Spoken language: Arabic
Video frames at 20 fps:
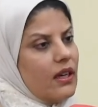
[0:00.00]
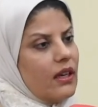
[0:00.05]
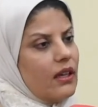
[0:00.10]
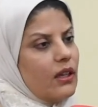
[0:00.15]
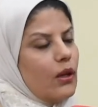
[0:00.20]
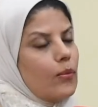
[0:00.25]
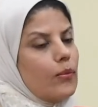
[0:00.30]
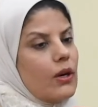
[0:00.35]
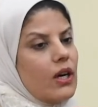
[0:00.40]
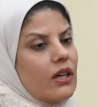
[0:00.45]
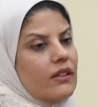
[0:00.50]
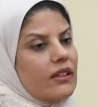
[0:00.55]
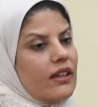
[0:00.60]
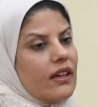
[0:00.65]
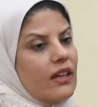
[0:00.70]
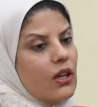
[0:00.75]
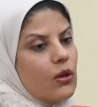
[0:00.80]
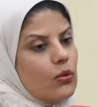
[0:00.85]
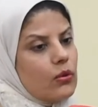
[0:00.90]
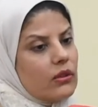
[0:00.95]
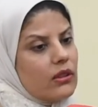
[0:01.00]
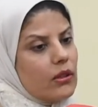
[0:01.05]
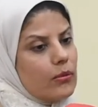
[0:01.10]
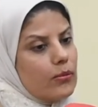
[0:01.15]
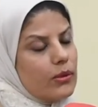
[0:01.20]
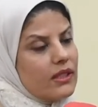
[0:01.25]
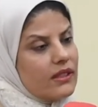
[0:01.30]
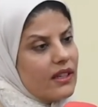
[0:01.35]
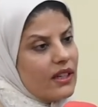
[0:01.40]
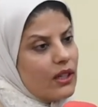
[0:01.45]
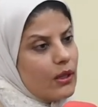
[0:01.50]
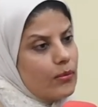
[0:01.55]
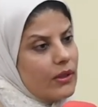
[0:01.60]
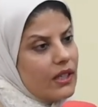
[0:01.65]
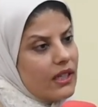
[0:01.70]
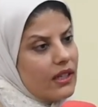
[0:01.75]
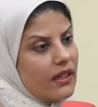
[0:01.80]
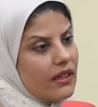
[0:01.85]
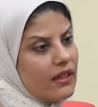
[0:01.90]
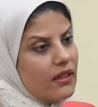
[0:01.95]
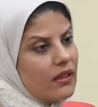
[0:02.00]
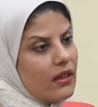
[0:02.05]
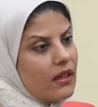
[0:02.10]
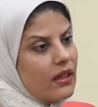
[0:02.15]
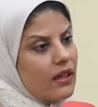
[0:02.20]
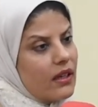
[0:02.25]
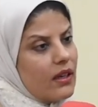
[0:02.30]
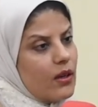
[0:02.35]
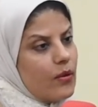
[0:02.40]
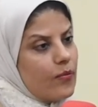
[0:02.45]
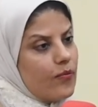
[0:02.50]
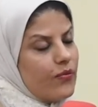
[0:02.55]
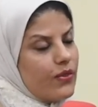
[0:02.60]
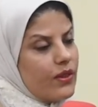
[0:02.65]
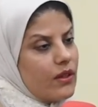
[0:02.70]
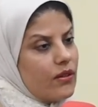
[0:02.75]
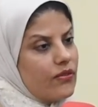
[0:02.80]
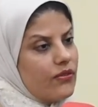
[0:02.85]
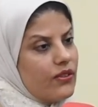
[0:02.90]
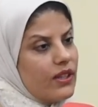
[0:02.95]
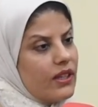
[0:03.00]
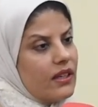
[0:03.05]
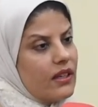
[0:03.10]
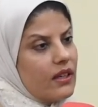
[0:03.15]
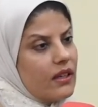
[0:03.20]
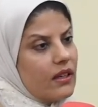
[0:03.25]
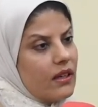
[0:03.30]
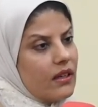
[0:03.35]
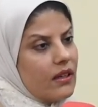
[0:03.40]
لما أدخلوا الطب التكميلي في